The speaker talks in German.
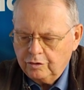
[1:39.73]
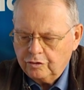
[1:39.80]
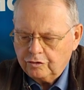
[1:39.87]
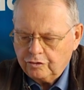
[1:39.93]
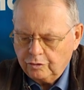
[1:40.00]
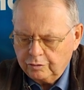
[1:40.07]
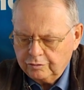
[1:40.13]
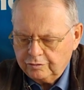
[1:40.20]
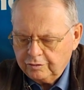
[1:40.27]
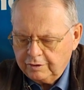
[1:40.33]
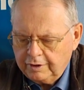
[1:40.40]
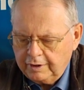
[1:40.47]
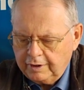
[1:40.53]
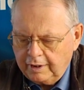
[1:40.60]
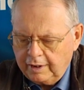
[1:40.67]
Schon zu
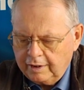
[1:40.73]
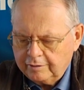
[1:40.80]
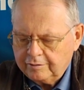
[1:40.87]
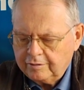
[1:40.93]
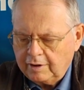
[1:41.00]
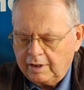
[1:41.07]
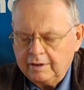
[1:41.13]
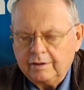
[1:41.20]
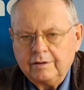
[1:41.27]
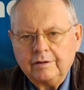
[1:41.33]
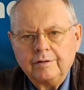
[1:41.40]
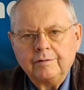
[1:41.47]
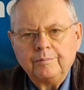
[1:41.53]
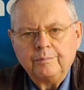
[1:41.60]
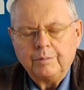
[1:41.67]

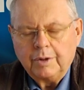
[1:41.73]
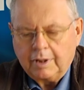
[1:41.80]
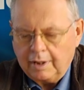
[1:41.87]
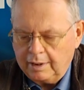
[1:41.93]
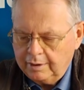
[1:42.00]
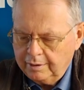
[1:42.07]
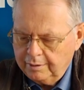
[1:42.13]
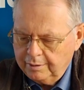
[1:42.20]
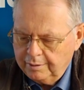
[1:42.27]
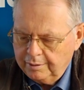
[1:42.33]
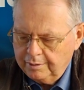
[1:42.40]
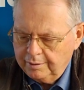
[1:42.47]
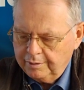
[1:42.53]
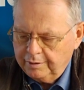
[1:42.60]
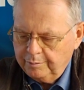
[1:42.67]
DDR-Zeiten begannen
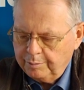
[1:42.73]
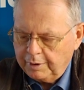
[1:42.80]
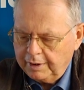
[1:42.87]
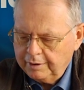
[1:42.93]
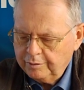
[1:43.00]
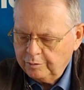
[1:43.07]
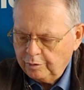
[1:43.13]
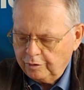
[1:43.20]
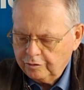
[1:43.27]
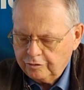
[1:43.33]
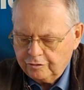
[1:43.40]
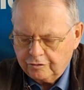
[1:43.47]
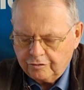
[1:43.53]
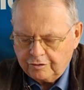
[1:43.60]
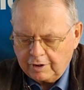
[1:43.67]
die beiden
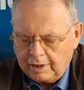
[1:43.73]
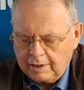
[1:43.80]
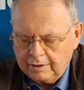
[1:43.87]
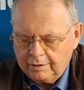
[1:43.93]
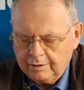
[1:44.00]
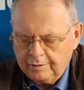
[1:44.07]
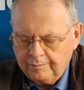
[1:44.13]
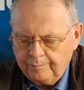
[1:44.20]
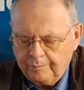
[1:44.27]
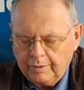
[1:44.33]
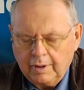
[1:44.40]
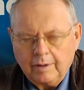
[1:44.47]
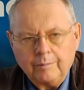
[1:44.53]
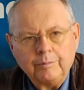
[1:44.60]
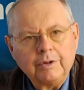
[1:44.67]
deutschen Staaten
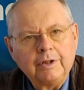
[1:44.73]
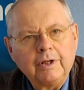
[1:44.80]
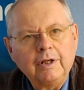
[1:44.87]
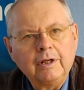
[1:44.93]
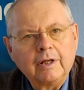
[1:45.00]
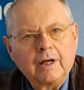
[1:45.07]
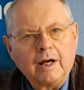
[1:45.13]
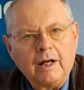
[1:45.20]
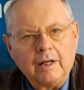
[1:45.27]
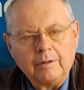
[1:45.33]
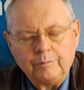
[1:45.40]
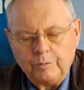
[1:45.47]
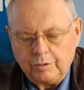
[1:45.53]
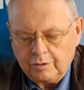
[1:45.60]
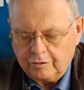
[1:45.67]
mit
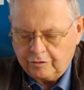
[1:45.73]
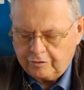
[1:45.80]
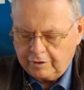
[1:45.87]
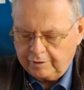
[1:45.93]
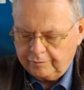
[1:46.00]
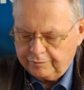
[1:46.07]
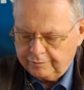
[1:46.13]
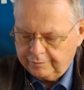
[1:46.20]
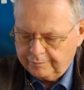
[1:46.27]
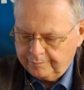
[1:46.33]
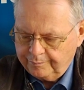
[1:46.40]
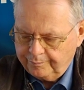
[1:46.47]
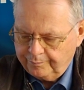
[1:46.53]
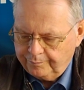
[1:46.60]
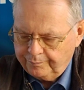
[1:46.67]
illegalen Müllgeschäften.
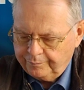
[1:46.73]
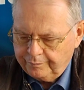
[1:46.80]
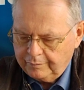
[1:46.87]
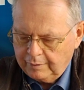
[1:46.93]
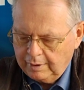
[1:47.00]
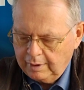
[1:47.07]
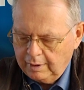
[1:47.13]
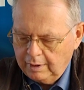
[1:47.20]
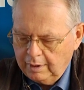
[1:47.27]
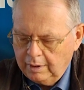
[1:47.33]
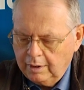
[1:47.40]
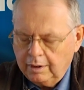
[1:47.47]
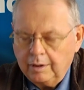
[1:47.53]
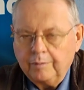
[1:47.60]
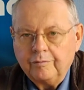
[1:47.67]

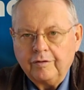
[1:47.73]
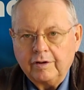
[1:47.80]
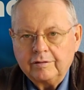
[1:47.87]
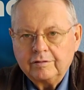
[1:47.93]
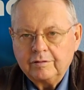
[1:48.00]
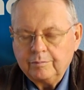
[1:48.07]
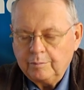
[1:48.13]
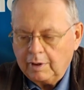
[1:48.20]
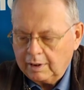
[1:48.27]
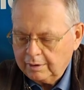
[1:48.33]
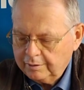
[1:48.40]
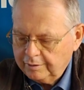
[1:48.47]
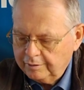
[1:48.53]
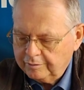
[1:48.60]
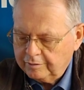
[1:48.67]
Im Westen
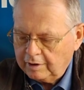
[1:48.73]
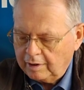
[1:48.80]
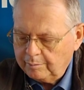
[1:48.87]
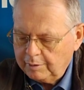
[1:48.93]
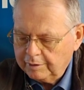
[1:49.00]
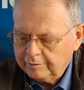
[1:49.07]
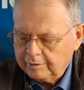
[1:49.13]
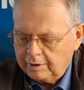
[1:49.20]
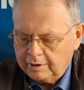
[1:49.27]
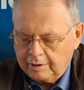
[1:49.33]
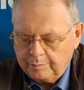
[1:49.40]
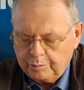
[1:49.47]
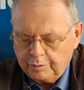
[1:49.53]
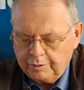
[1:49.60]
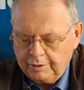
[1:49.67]
mangelte es damals an
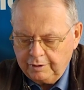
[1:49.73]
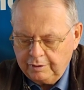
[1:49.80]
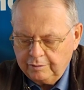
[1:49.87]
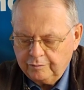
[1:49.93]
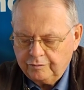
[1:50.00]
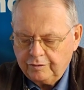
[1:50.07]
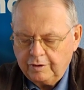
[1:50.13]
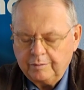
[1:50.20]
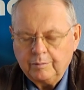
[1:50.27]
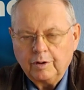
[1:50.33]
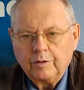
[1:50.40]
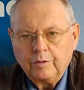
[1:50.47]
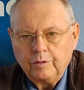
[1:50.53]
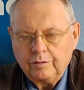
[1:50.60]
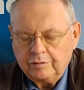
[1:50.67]
Deponien für immer
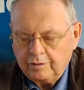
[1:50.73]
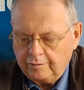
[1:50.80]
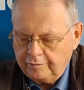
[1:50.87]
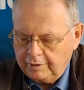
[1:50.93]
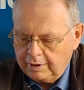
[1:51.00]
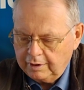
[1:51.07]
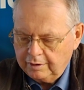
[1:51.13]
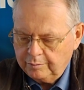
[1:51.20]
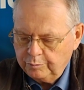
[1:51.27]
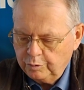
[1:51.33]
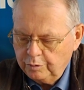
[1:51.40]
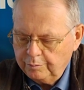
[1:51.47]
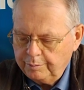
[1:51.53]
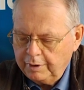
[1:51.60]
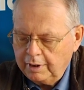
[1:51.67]
größer werdende
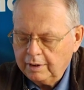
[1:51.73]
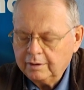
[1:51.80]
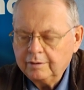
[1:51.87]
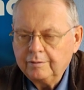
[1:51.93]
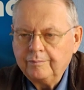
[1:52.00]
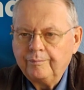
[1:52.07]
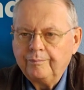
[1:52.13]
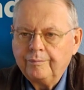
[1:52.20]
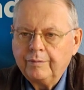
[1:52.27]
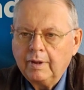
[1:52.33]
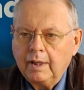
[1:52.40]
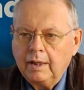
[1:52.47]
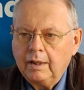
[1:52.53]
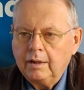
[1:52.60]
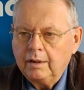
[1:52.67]
Müllberge,
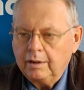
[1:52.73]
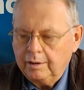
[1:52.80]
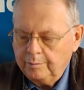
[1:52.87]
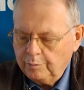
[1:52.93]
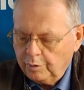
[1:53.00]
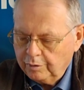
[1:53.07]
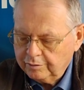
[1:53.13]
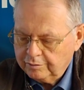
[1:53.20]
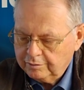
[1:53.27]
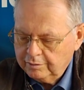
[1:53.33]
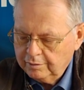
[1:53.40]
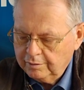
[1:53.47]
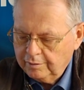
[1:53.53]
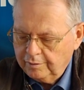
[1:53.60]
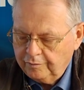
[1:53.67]
im
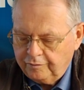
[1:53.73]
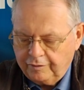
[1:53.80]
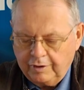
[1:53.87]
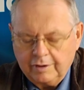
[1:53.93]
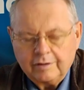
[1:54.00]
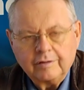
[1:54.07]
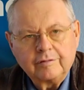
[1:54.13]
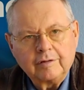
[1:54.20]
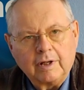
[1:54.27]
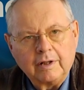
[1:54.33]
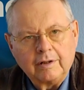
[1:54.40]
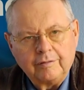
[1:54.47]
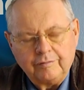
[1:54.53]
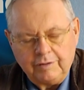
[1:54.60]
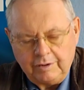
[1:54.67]
Osten fehlt es an
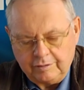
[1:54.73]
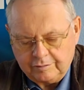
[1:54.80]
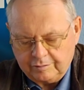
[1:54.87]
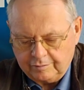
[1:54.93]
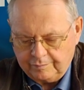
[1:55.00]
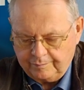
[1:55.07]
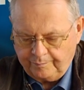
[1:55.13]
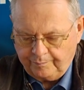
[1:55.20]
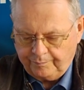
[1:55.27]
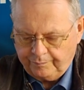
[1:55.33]
Devisen.